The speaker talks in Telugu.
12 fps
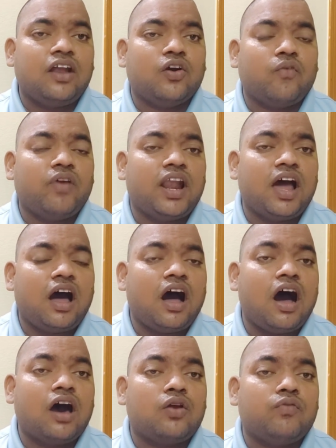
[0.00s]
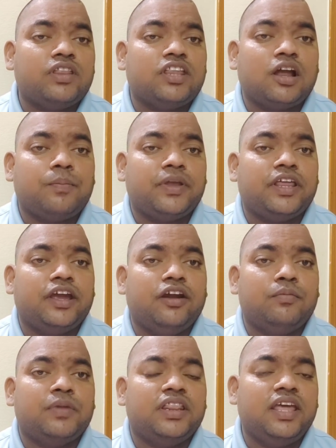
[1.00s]
నాలుగు వేల ఆరు వందల
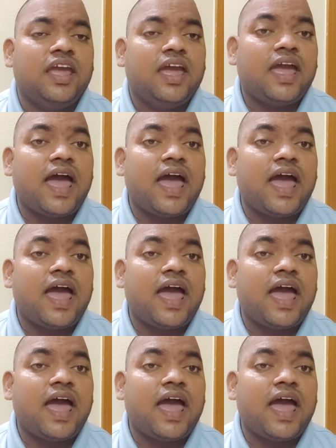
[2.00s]
పదిహేడు మంది